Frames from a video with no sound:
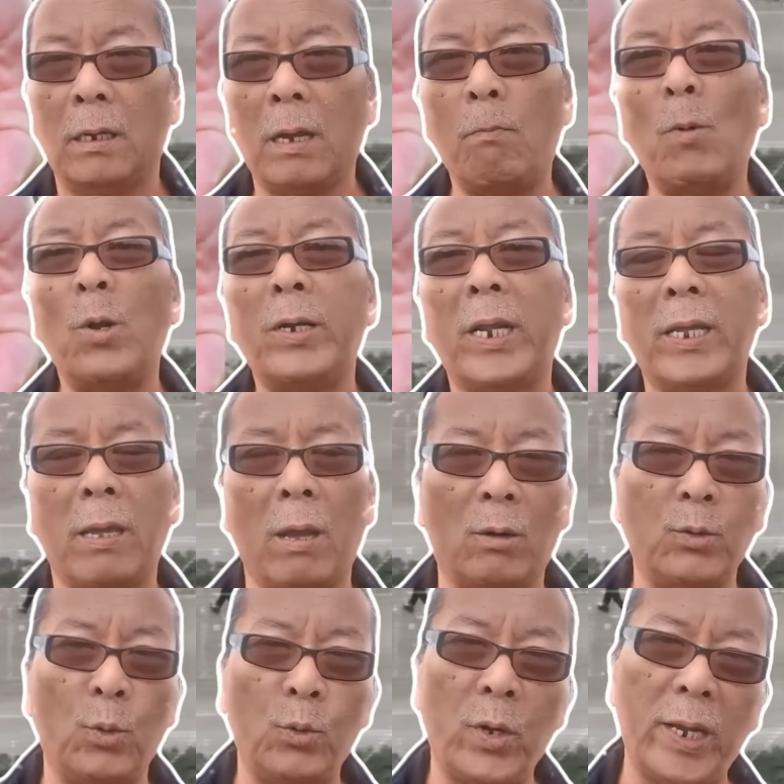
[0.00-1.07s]
Cái mối đe dọa
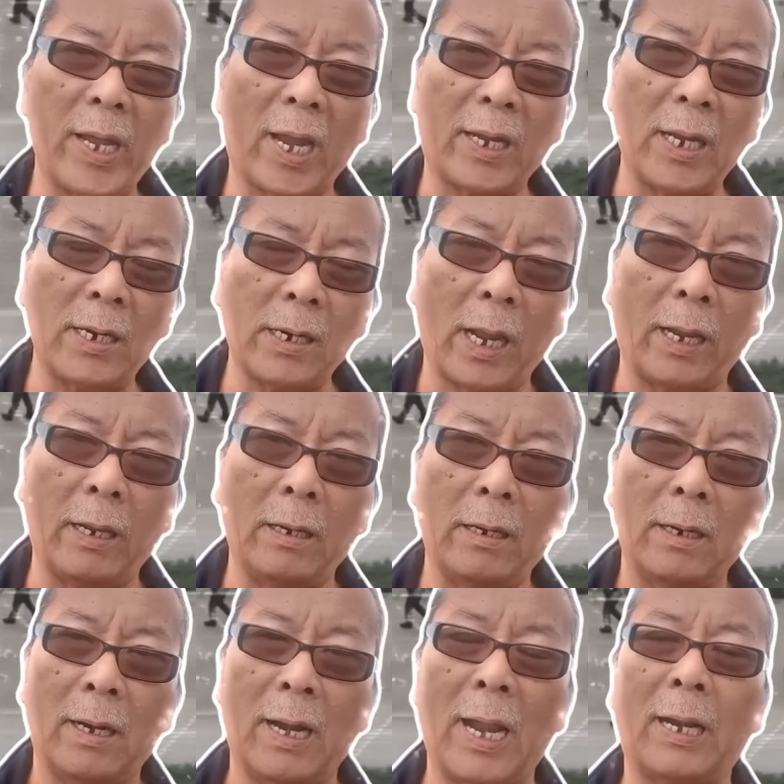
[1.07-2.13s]
vũ khí hạt nhân này
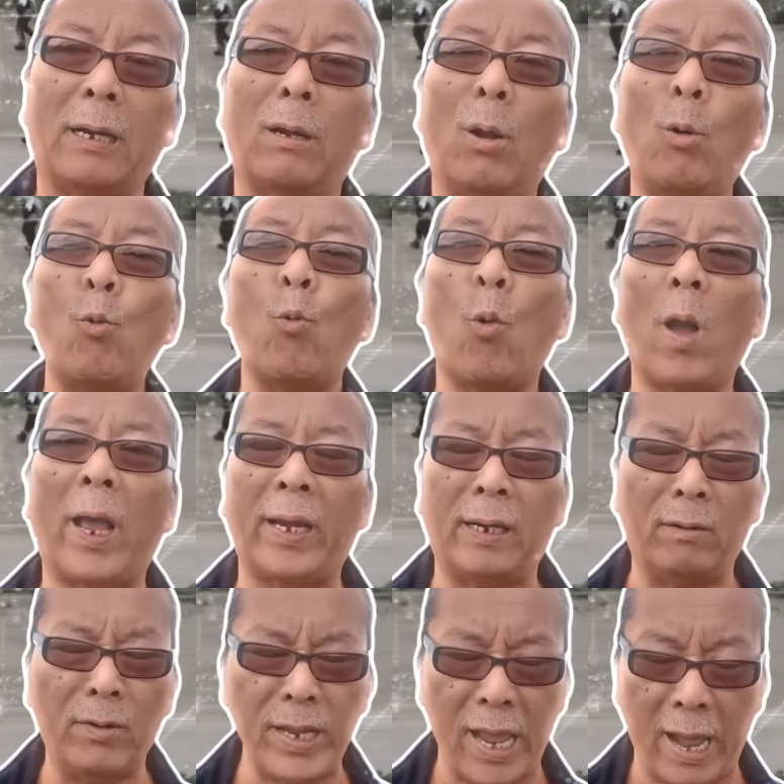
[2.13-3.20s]
là nó hoài
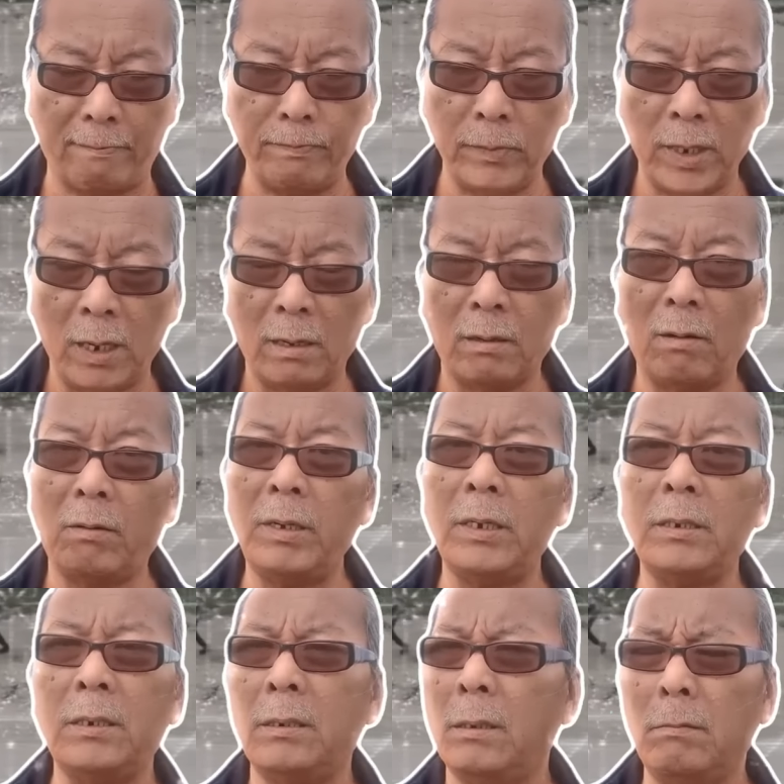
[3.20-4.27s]
nó nhảm nói
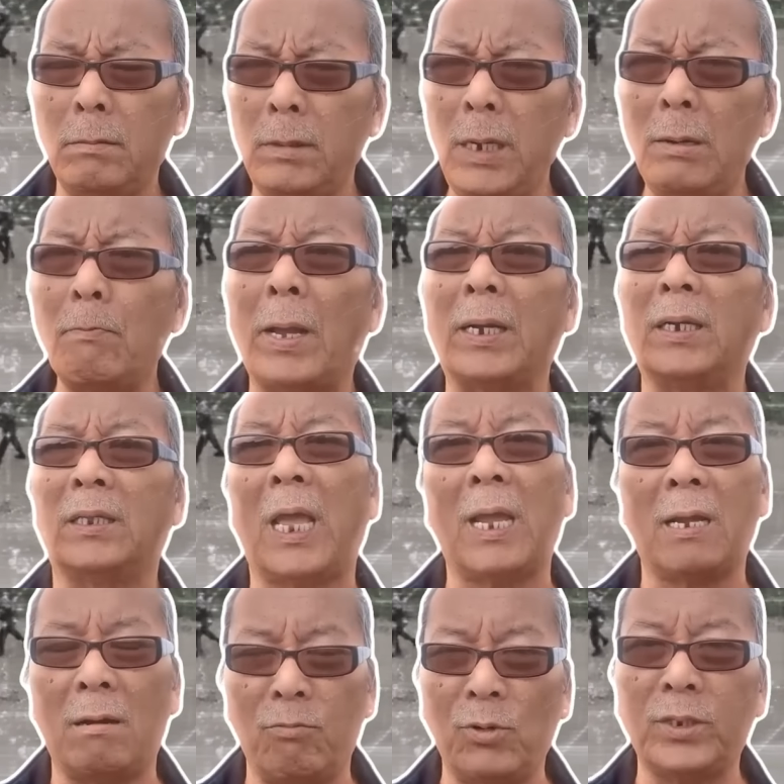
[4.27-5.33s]
nhưng mà người ta
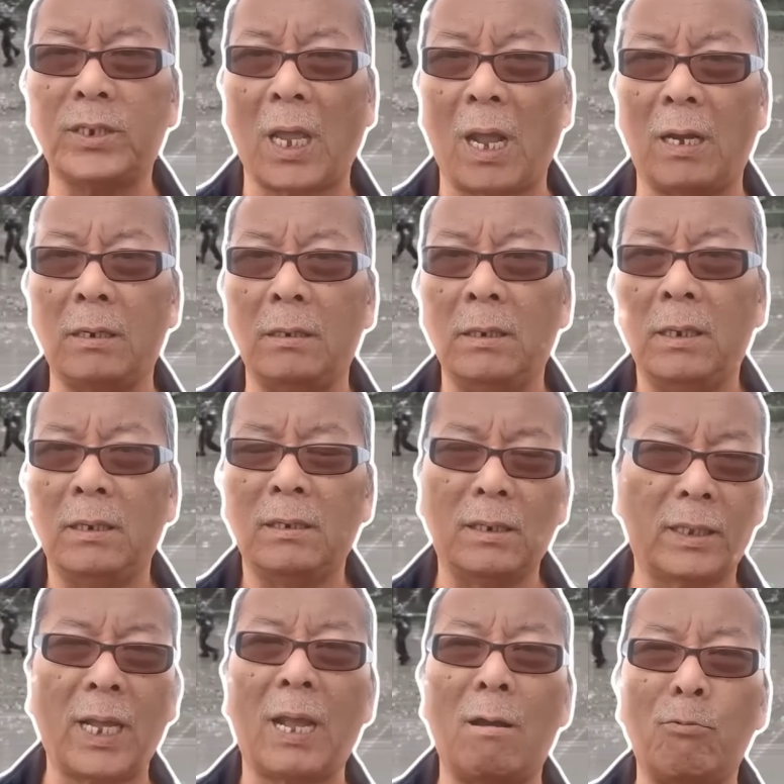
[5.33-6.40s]
không có sợ
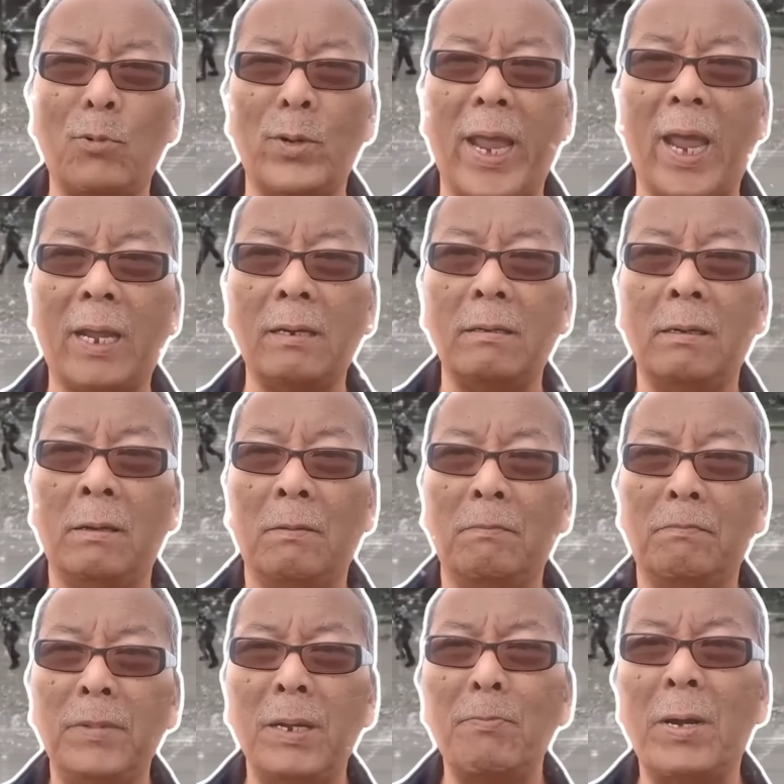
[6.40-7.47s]
người ta không có ngán
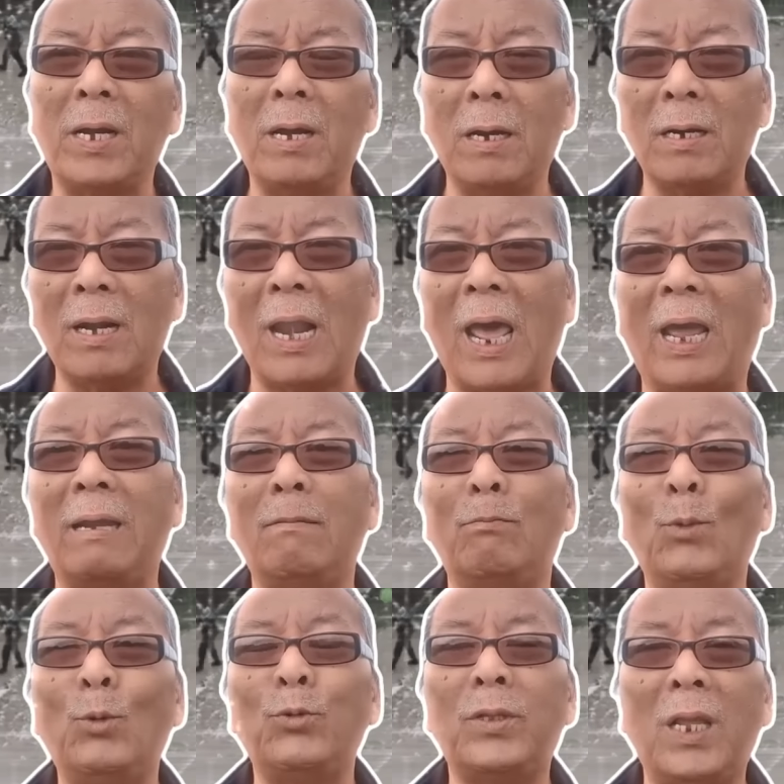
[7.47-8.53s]
nhưng mà ngược lại
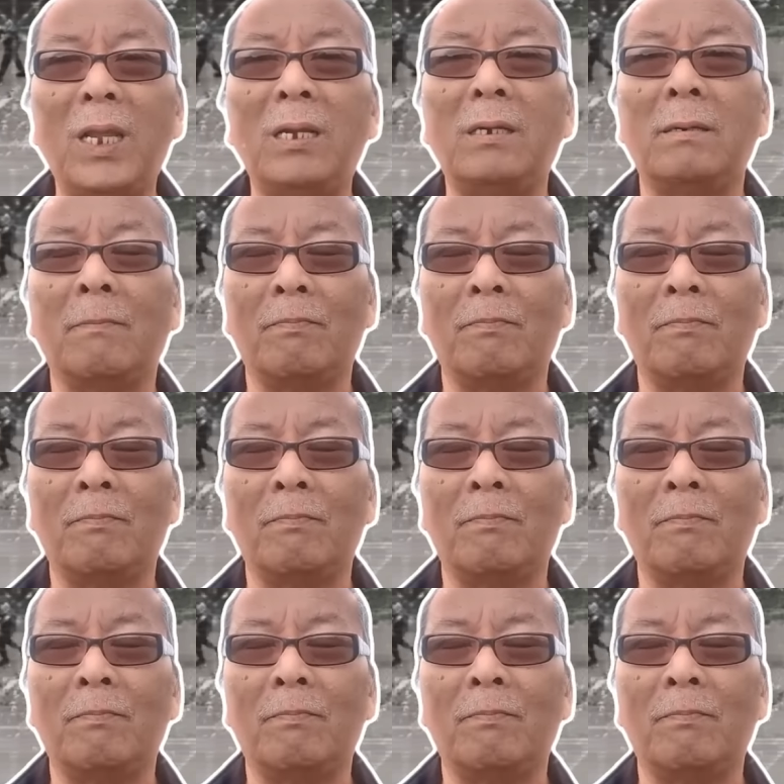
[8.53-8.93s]
Putin